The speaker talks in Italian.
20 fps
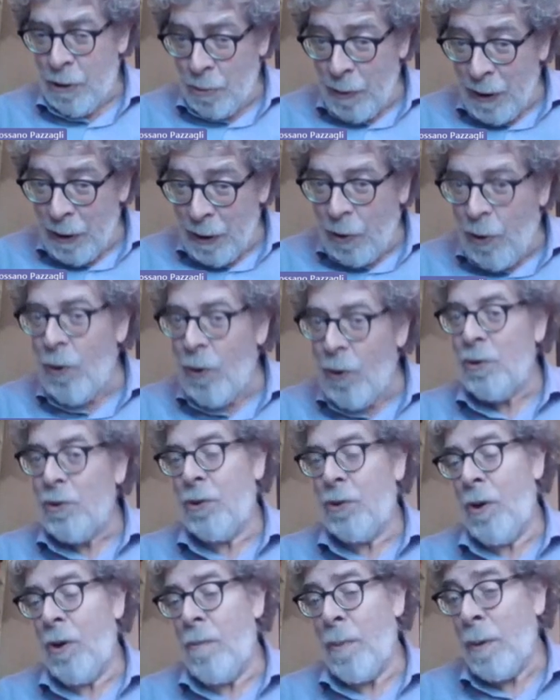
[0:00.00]
questo
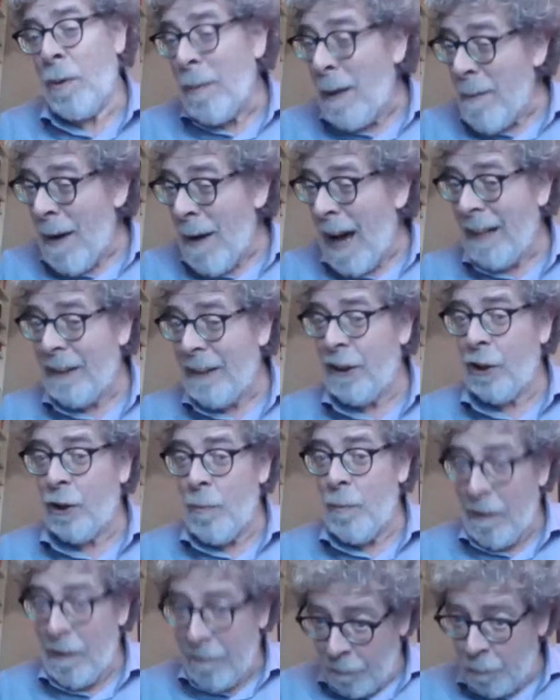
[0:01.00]
incontro
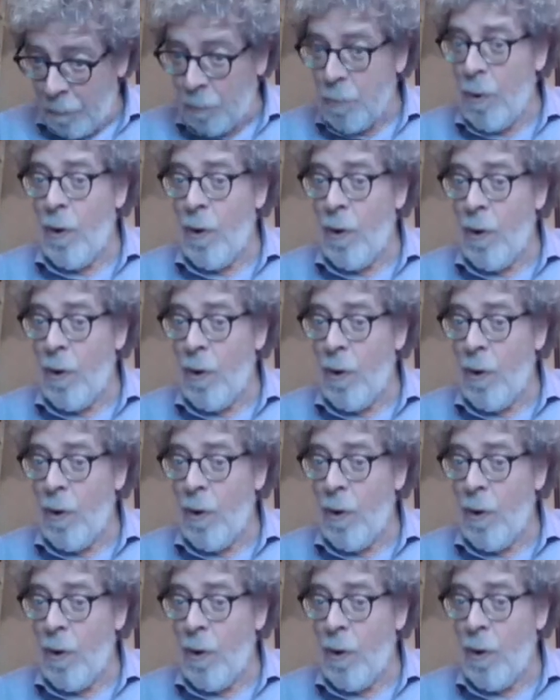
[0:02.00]
problematico ma
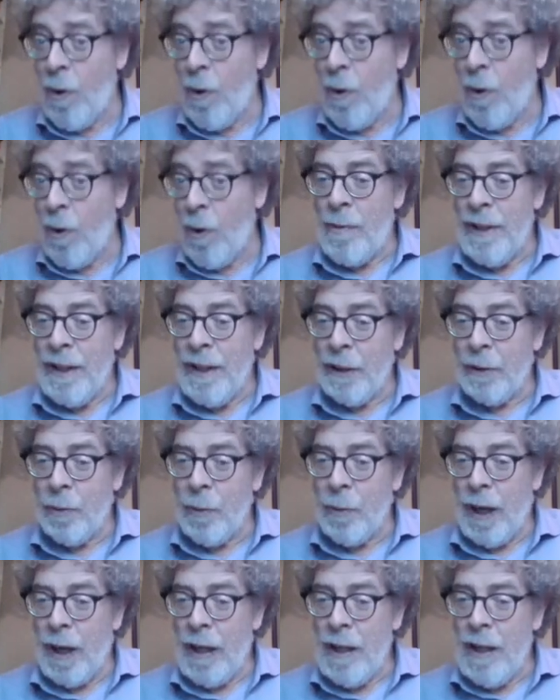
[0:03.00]
fruttuoso tra uomo e
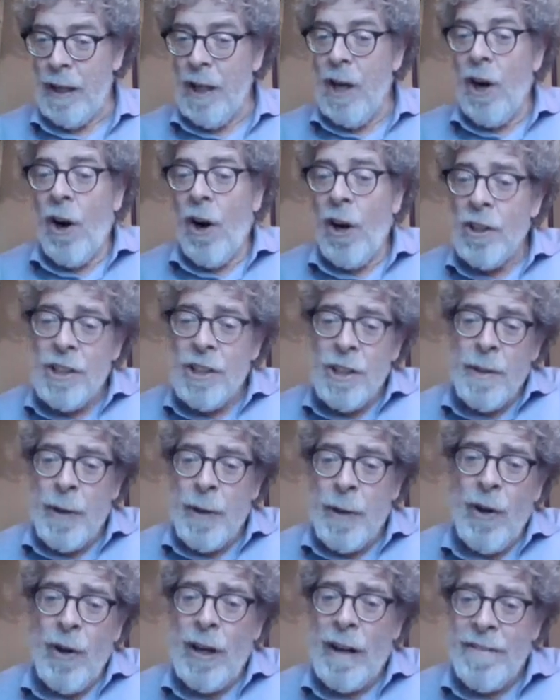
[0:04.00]
natura. Oggi